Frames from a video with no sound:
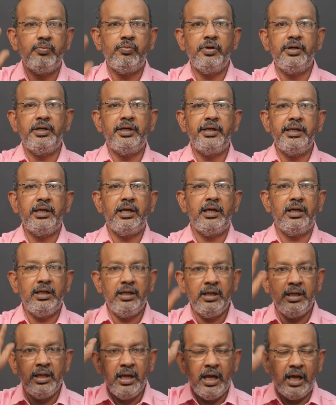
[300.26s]
போய் நடிக்கிறாரு
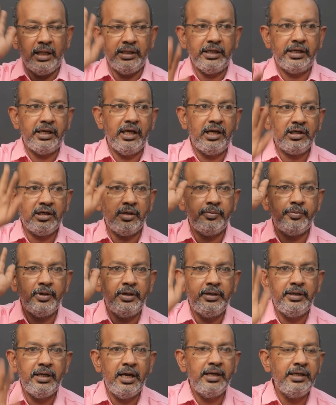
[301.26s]
அந்த கேரக்டர்
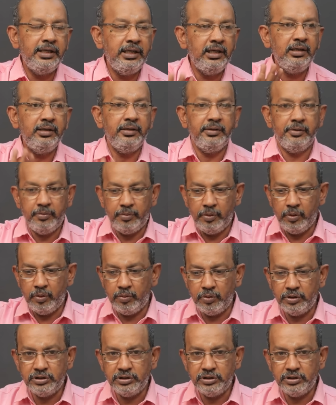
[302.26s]
பேர் டேனியல் இவர்